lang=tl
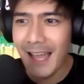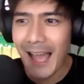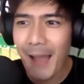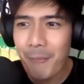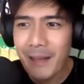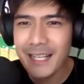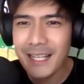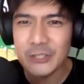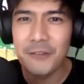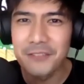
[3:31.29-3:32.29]
Habang
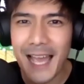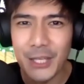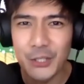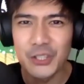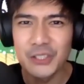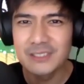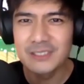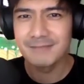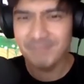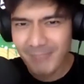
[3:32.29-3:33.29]
nagsisolve tayo,
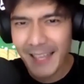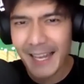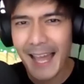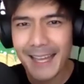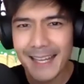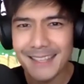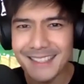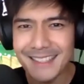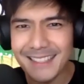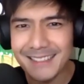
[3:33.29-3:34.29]
kailangan
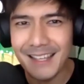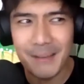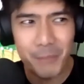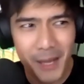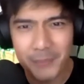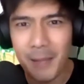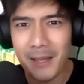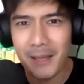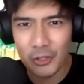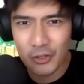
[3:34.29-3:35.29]
natin
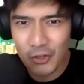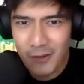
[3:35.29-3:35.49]
maramdaman yung